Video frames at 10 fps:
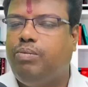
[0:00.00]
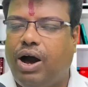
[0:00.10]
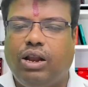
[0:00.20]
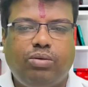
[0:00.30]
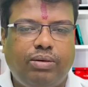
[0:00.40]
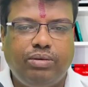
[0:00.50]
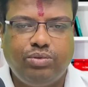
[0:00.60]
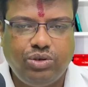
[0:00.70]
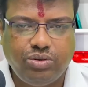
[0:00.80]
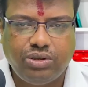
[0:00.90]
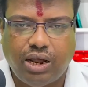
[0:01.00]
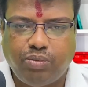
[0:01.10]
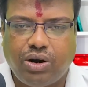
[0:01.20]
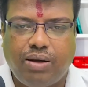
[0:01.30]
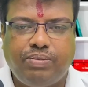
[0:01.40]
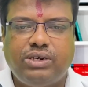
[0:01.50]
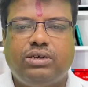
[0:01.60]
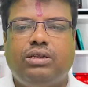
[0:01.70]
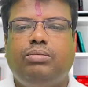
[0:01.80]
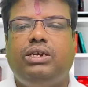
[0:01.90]
ভালোভাবে বুঝুন তারপর আপনার
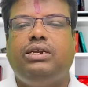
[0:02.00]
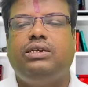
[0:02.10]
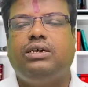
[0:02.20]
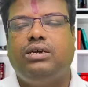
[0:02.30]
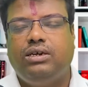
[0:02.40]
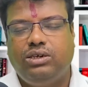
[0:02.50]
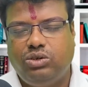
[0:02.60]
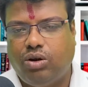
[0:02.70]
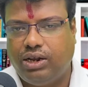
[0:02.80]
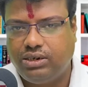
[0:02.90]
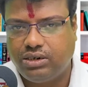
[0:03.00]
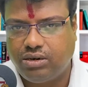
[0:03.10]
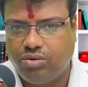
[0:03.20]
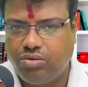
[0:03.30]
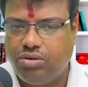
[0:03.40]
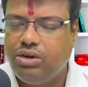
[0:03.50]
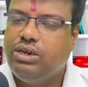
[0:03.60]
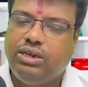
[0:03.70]
সাথে মিলিয়ে নিয়ে চলার চেষ্টা করুন